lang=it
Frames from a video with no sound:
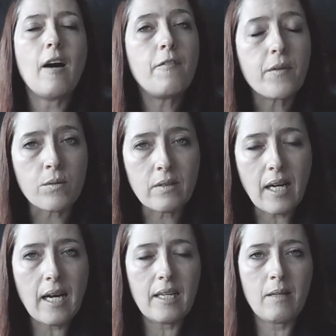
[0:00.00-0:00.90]

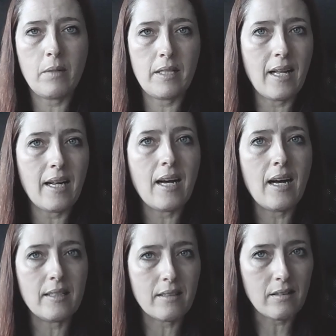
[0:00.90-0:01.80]
affrontare in
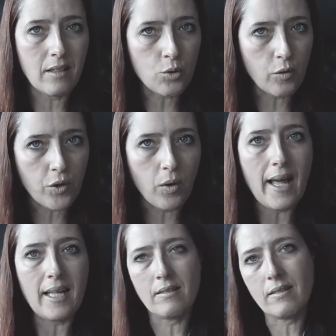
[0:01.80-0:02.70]
maniera altrettanto
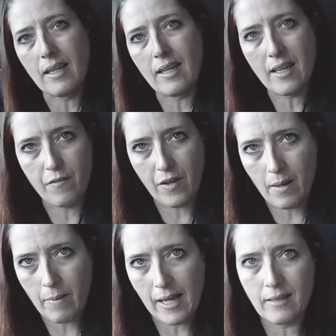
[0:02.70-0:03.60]
violenta e
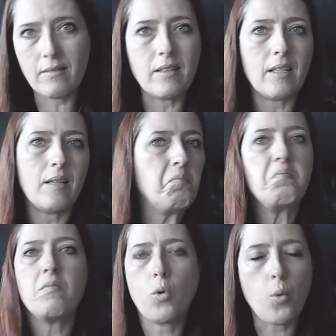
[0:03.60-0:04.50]
veemente
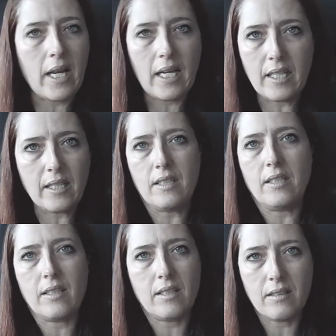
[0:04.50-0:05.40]

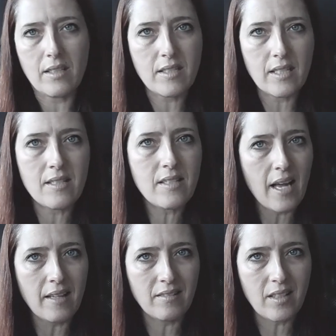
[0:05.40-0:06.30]
quelli
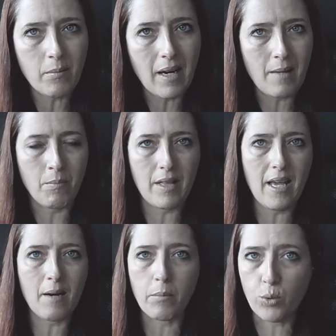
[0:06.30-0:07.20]
dissenzienti, ma in
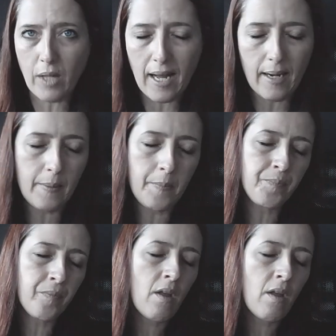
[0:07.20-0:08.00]
maniera brutale.